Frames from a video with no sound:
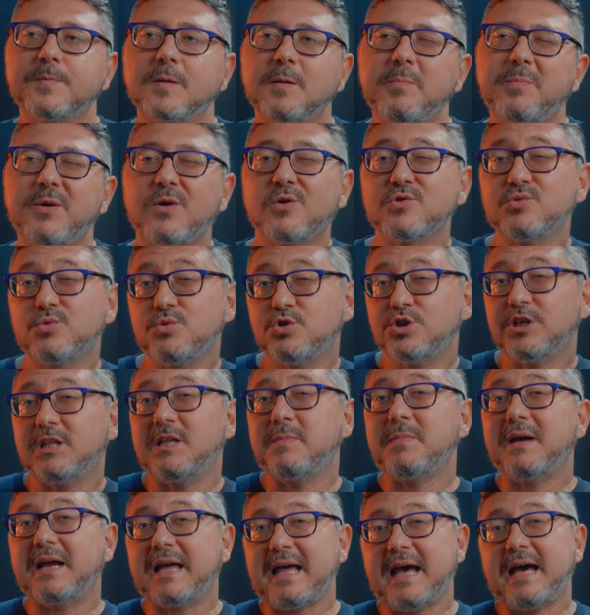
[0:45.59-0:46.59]
però succede
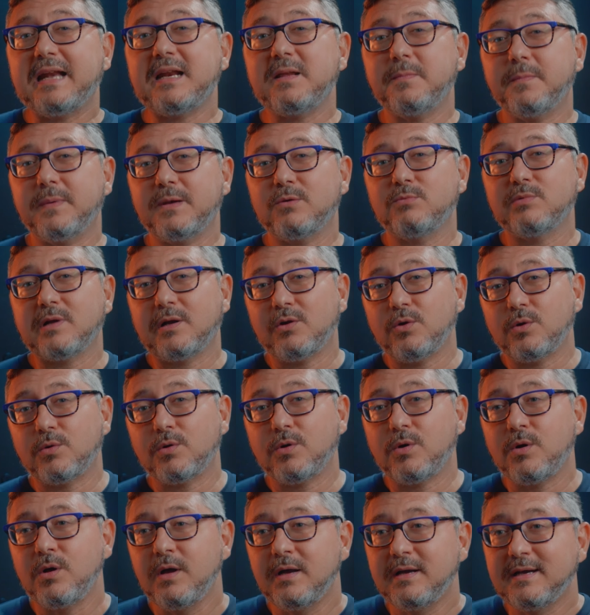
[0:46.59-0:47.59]
magari per una
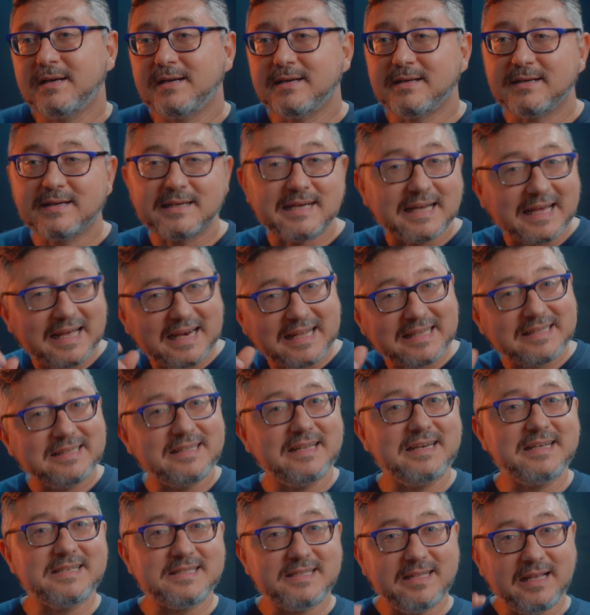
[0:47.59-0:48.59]
loro eh,
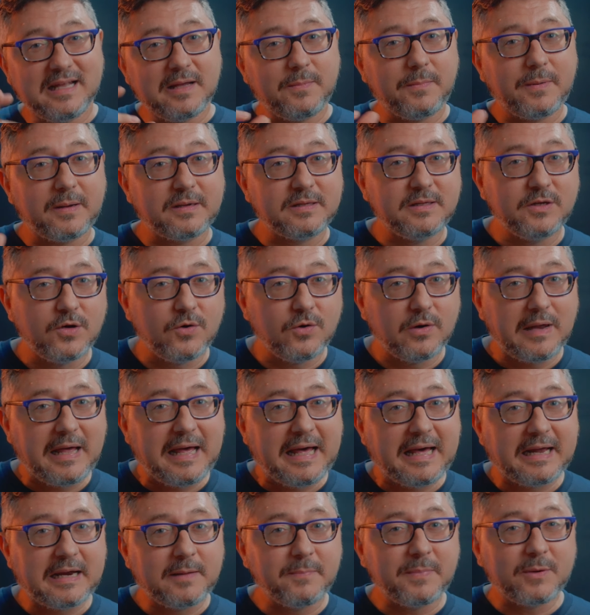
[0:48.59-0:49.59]
caratteristica
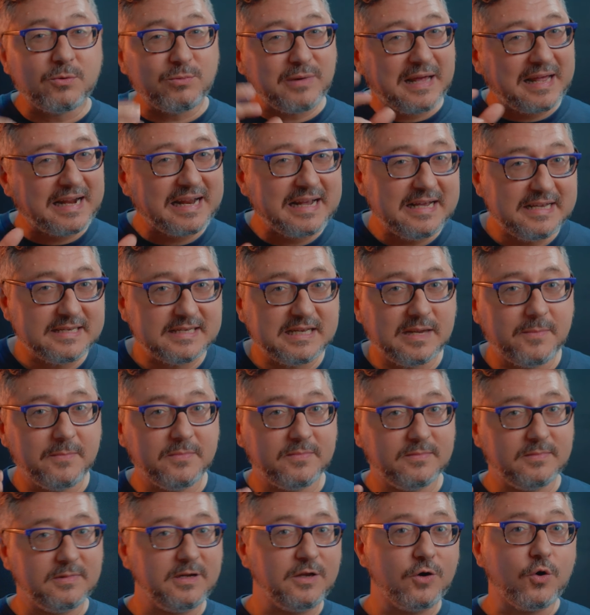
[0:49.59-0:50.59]
particolare, per una resa
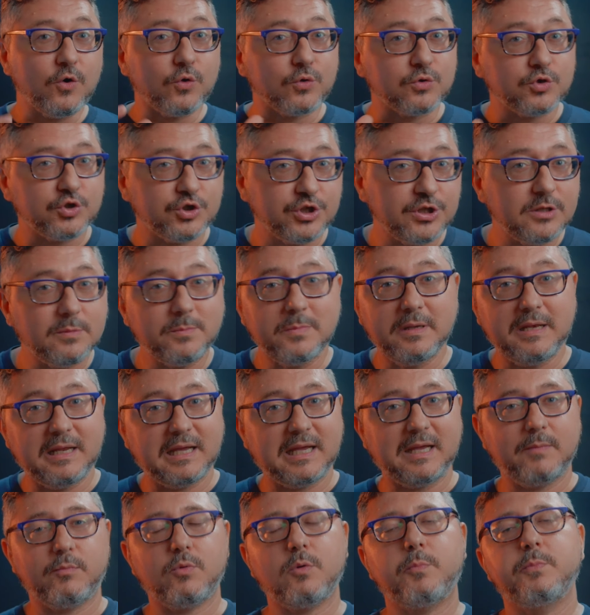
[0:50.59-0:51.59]
riconoscibile
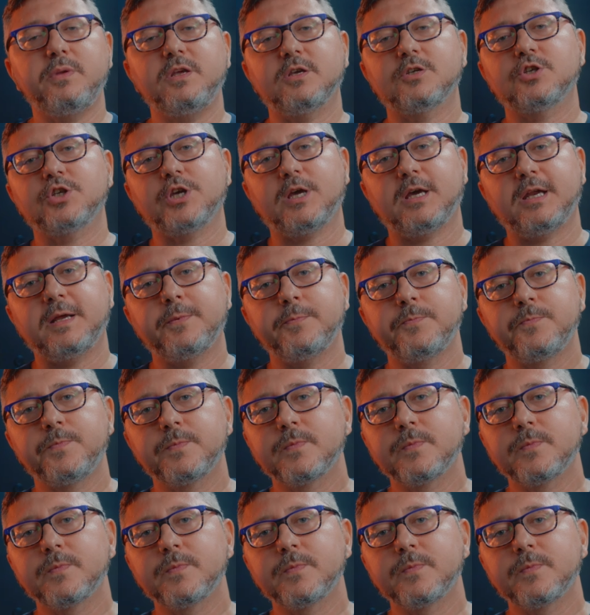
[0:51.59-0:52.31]
che può piacere.